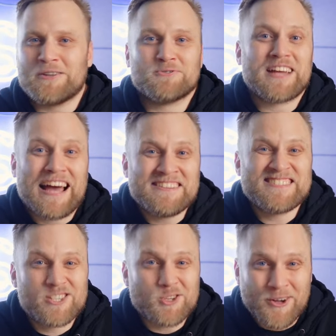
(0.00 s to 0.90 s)
also
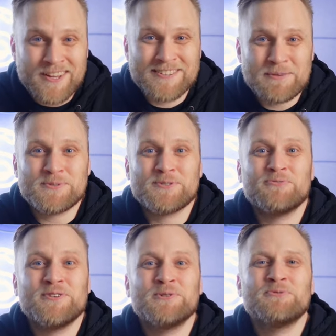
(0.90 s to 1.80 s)
13 Steuertipps,
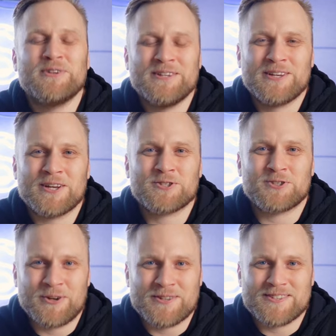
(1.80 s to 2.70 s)
wie du weniger
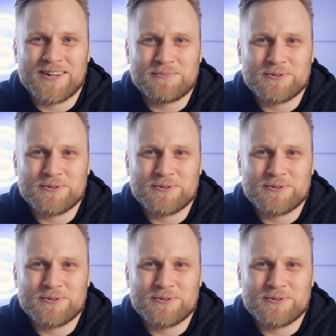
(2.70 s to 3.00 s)
Steuern zahlen